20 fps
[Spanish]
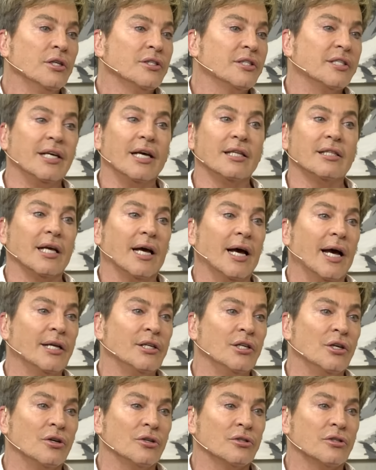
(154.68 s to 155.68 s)
siete
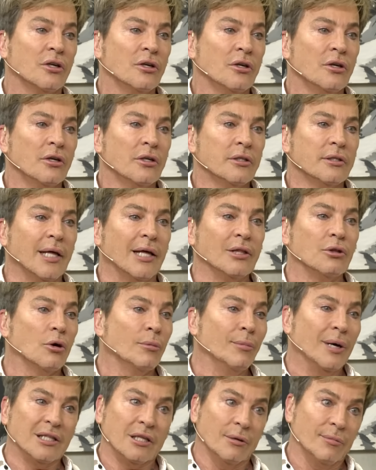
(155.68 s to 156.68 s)
años dando
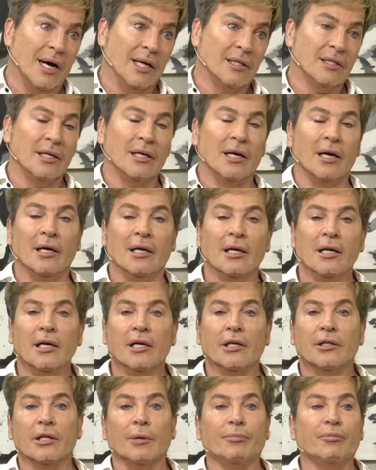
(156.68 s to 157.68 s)
matemática.
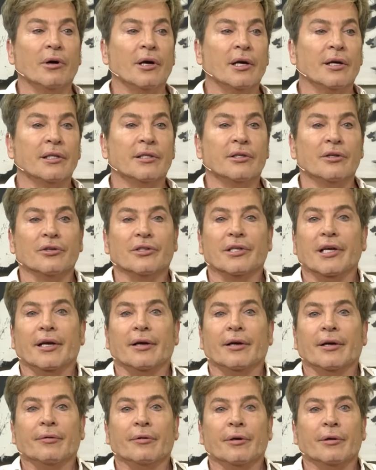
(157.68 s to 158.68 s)
Después, no
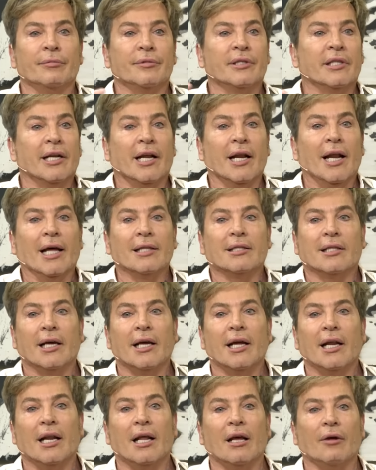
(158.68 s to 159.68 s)
sé, entré en la
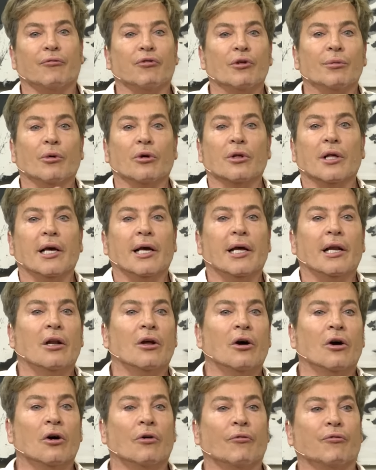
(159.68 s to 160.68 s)
tele, fui
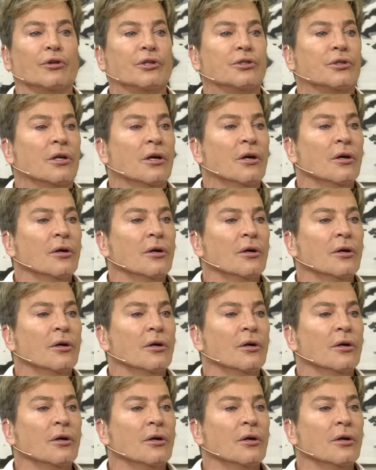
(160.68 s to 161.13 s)
modelo. ¿Profesor de